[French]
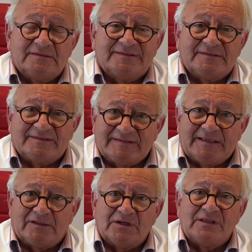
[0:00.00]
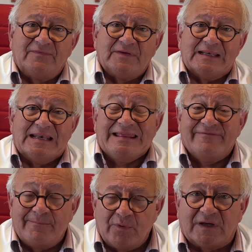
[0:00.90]
C'est en effet
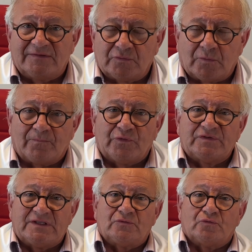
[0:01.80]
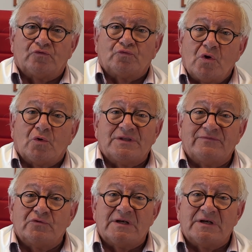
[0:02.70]
l'évaporation de cette sueur au niveau de